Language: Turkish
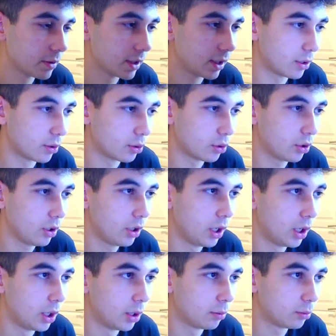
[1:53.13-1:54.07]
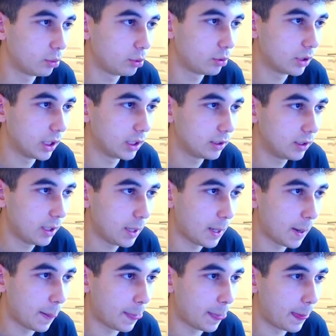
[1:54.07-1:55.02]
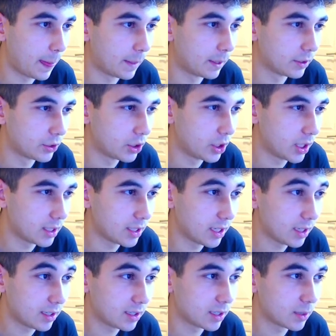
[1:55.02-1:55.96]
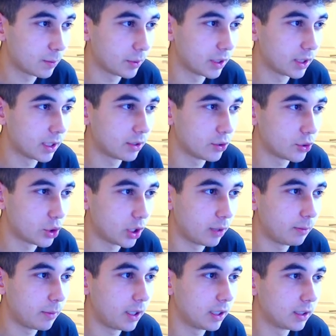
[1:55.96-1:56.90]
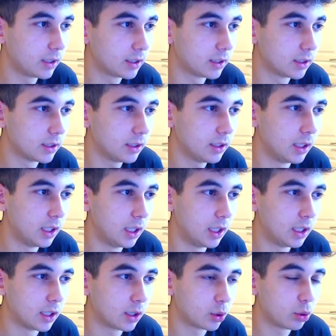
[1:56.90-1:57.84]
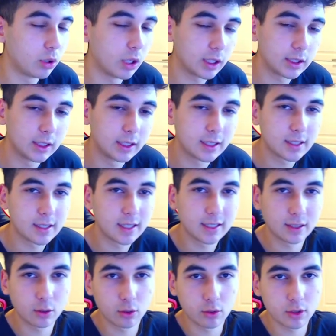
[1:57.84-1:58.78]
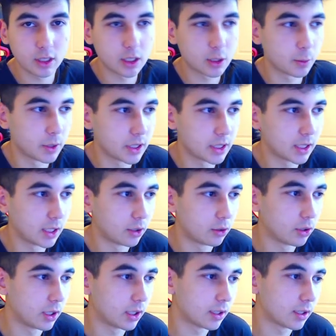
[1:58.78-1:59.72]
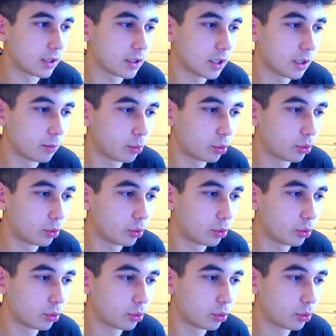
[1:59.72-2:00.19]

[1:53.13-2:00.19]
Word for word: gerekiyor. Buradan cihazlar kısmından çalma aygıtını kulaklığınız neyse onu seçmeniz gerekiyor arkadaşlar.